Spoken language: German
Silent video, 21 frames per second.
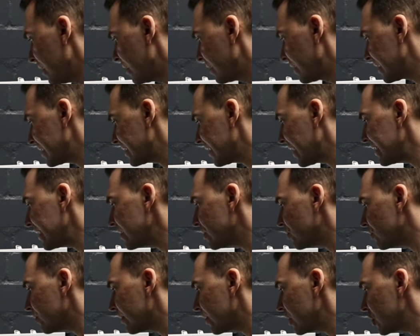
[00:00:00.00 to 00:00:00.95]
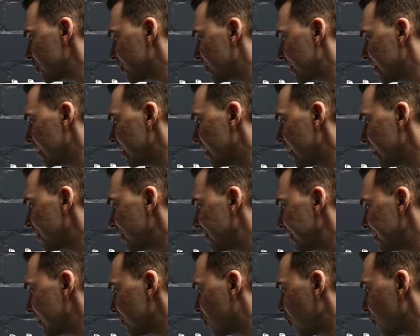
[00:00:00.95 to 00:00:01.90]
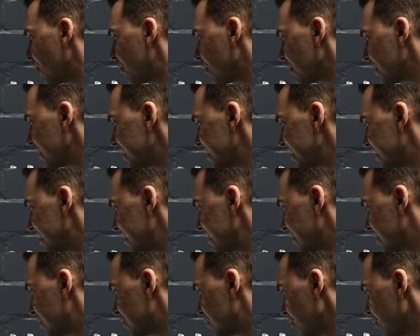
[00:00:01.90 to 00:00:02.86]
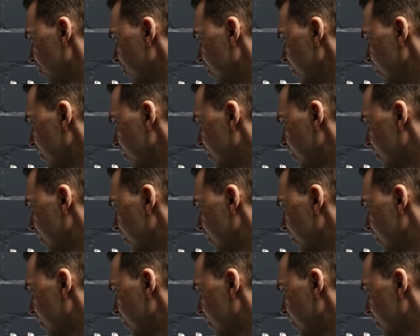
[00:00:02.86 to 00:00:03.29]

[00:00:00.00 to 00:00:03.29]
Das heißt zum Beispiel, die Entkupplung ist nicht so,